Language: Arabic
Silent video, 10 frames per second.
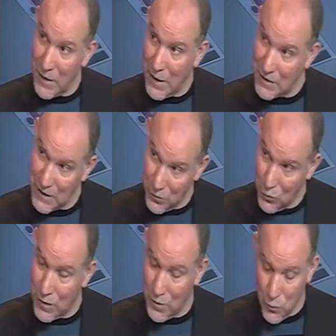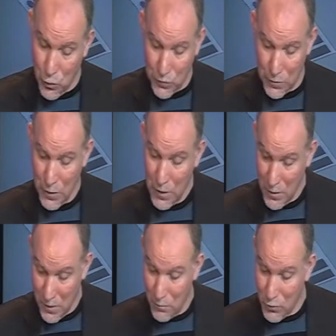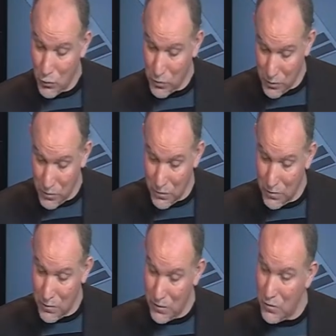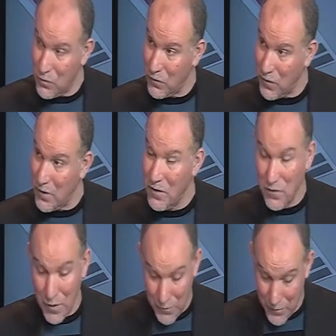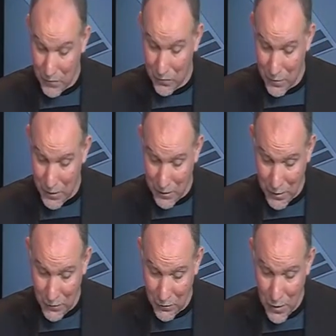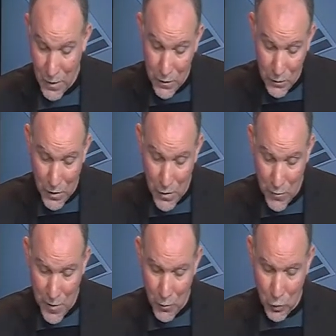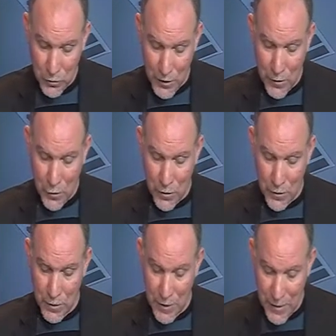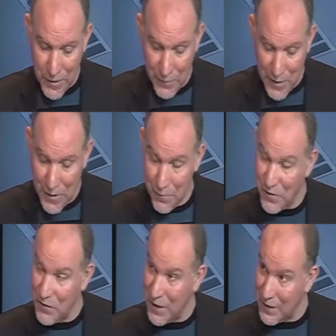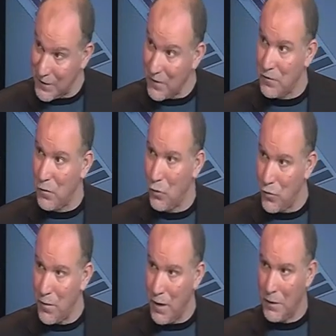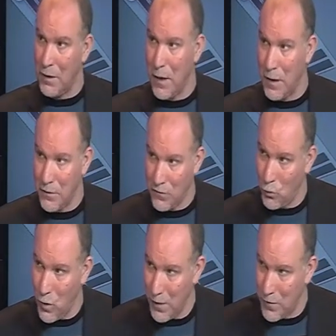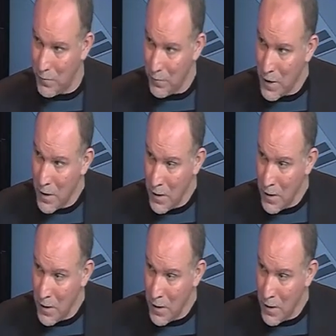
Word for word: حاشا يون البوت ان بوت يعني آه، سافاس سافاس داير ميم لونترينور انك باللي مازال اطاس الخدمه يقلقنا تسوى خدم